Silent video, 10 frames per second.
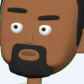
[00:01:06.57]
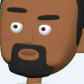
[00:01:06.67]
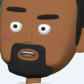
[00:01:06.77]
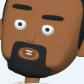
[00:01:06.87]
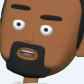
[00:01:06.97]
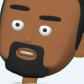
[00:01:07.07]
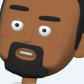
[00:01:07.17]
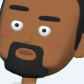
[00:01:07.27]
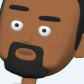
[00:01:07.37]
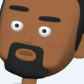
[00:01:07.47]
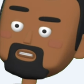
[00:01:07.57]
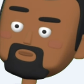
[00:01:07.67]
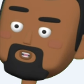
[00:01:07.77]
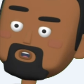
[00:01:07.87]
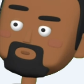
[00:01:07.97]
Jadi suatu
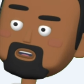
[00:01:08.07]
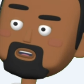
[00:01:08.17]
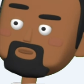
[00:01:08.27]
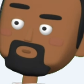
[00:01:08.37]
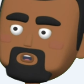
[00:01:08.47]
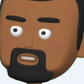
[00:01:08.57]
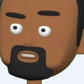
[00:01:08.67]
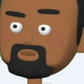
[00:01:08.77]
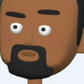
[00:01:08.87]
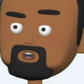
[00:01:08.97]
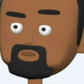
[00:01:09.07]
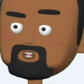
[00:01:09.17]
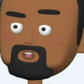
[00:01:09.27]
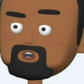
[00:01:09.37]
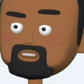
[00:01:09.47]
karakter bisa dipakai untuk
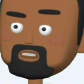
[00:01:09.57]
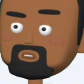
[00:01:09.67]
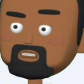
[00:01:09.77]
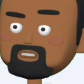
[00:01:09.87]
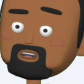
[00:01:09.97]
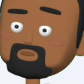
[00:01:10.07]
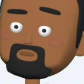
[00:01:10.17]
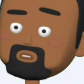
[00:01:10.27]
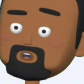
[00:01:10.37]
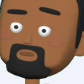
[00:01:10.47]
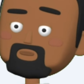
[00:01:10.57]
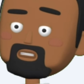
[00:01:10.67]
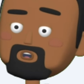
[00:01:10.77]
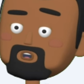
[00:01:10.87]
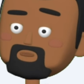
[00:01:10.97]
laki-laki, bisa juga dipakai
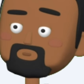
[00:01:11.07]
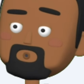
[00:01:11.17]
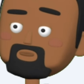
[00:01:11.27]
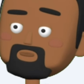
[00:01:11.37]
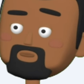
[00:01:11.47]
untuk perempuan.